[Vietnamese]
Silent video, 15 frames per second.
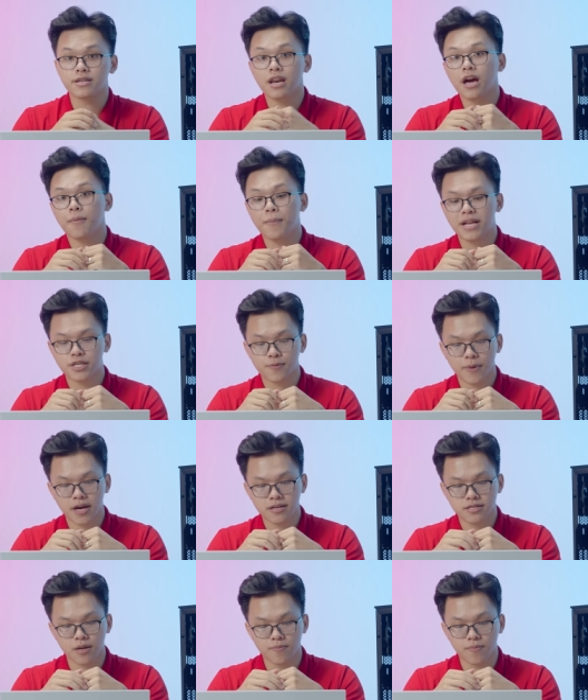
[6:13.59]
chính là
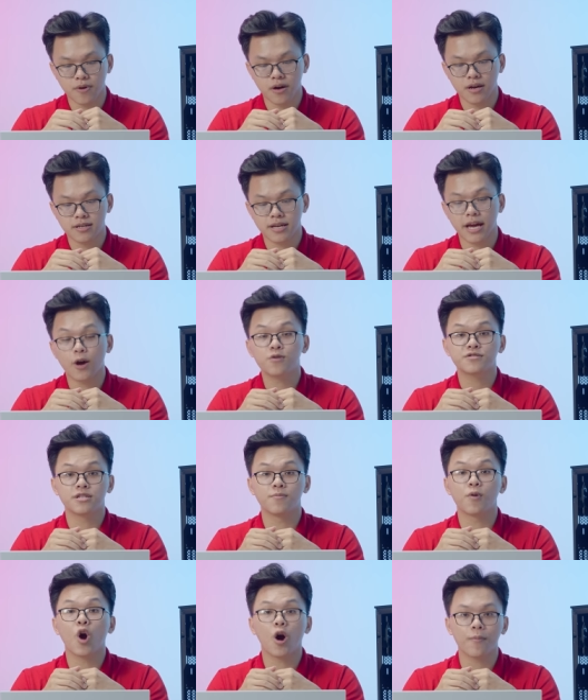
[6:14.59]
benchmark chấm chaos
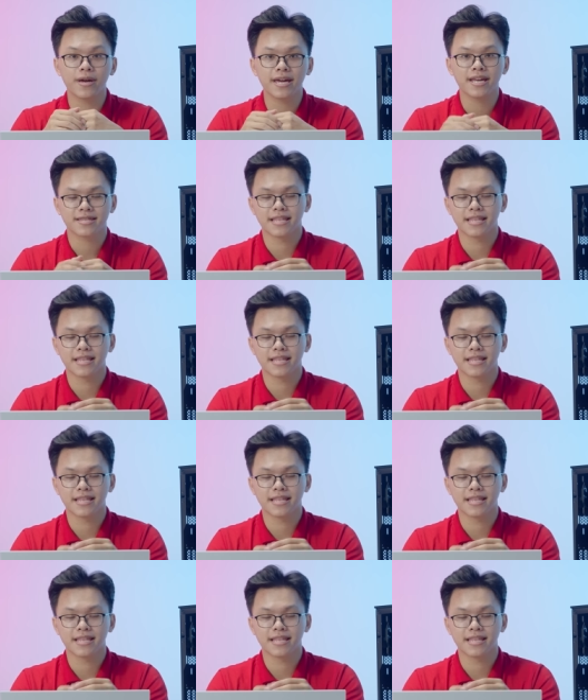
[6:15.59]
chấm com ấy.